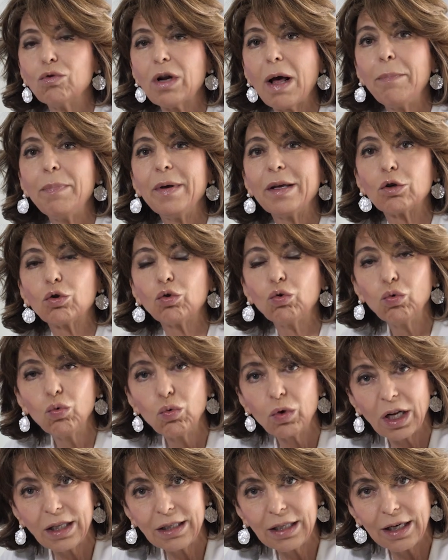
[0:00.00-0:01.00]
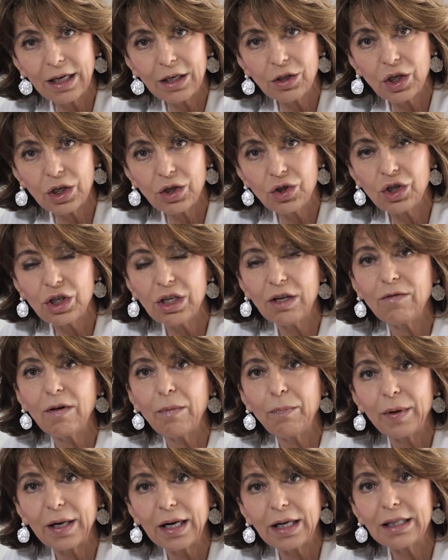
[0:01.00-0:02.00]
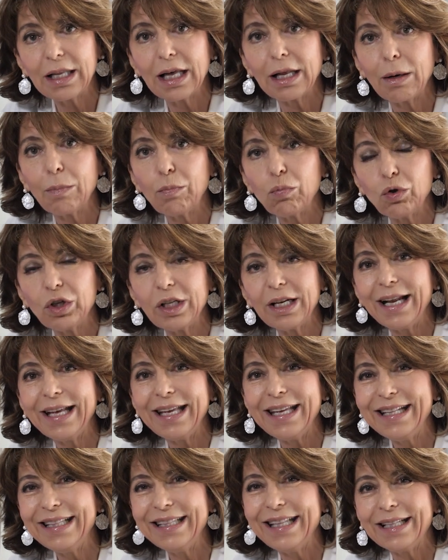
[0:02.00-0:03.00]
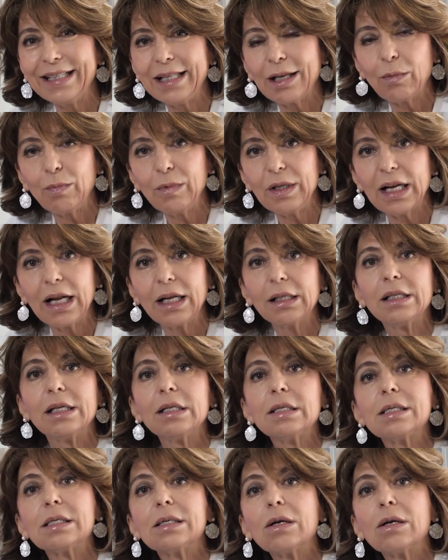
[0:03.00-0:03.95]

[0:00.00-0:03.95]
un'apertura delle gengive per andare a pulire in determinate